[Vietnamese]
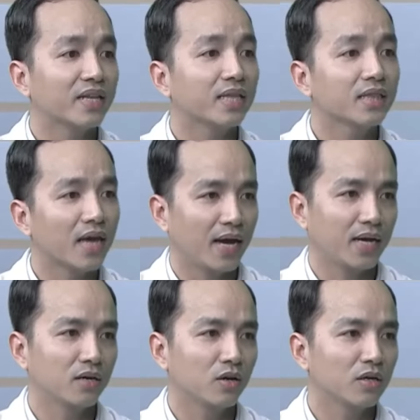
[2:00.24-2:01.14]
vai tinh
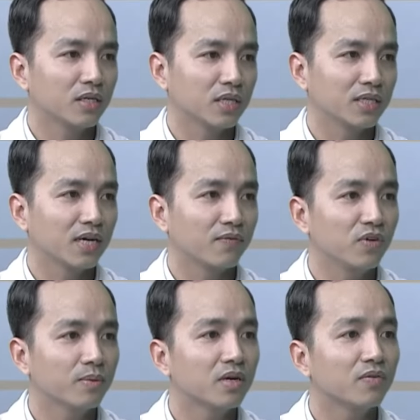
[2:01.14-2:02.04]
thể đó là tình trạng
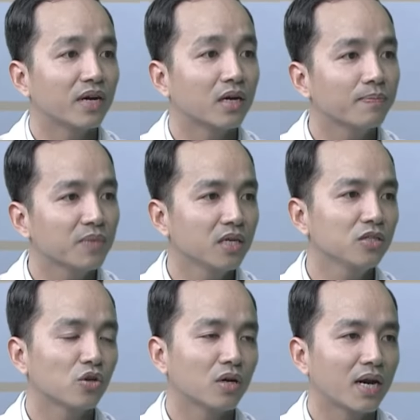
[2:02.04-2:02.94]
viêm khớp vai cấp
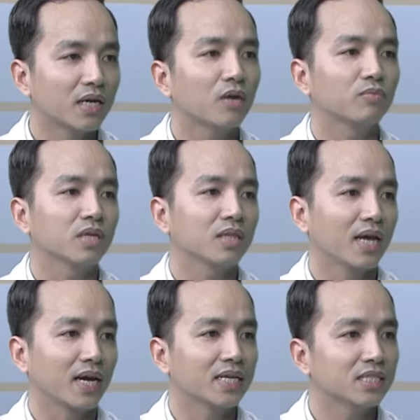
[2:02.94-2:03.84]
tính do lắng động tinh
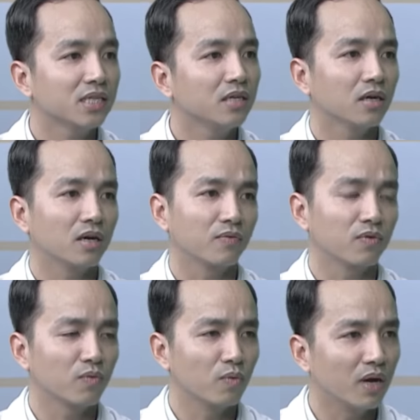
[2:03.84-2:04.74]
thể canxi ở
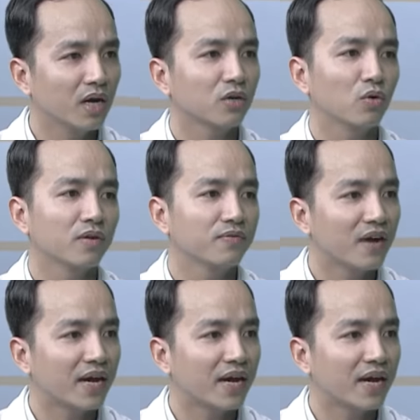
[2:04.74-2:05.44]
vùng gân của khớp